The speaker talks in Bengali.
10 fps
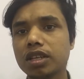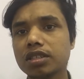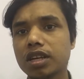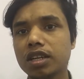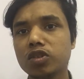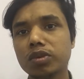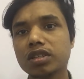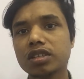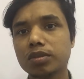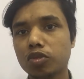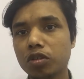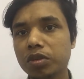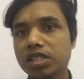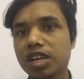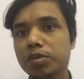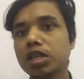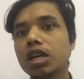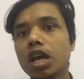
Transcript: জাস্ট খালি ইউনিভার্সিটিকে বলবেন যে আমি